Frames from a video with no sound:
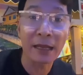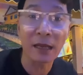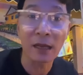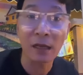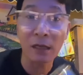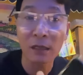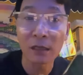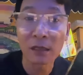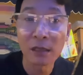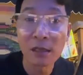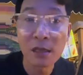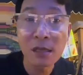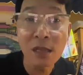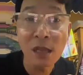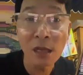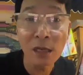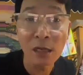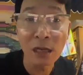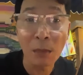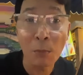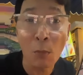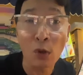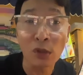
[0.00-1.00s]
này ấy,
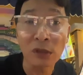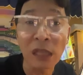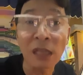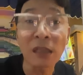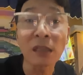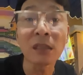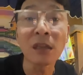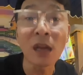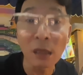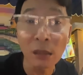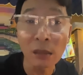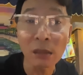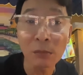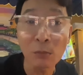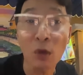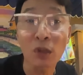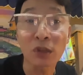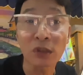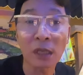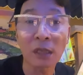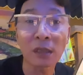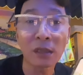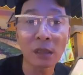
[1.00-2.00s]
là bọn thất đức
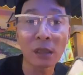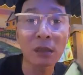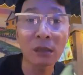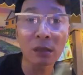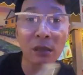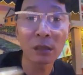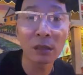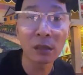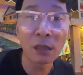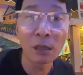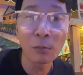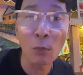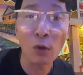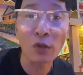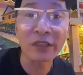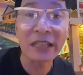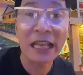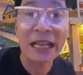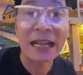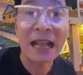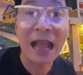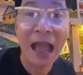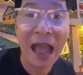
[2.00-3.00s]
bọn thất đức
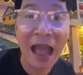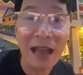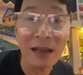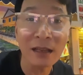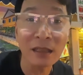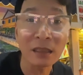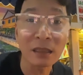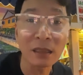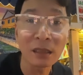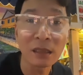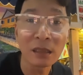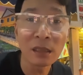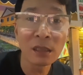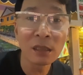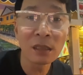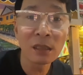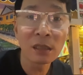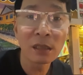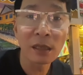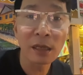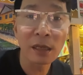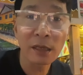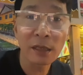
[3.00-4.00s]
bọn rảnh áng,
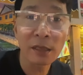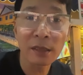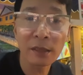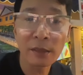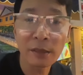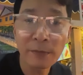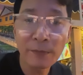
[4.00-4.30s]
đấy.